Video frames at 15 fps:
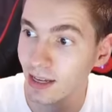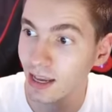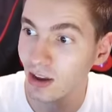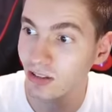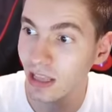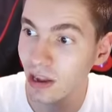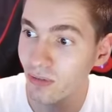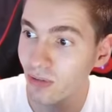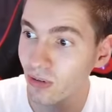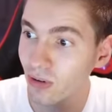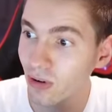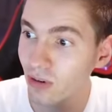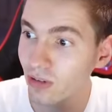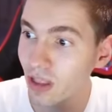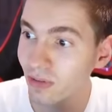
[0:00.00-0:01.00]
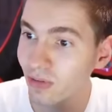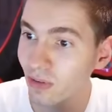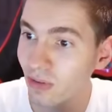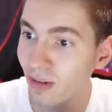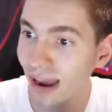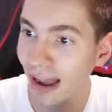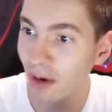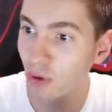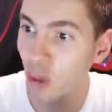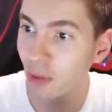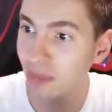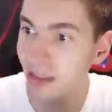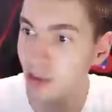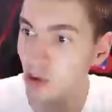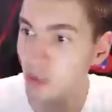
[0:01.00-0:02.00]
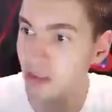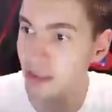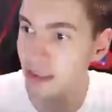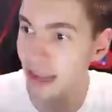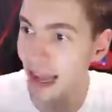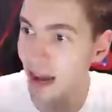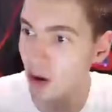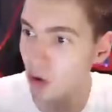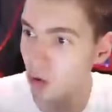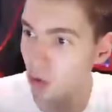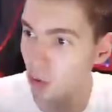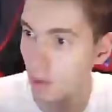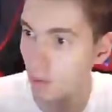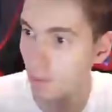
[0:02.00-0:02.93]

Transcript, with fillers: Nem vou, nem vou falar o nome desse obstáculo.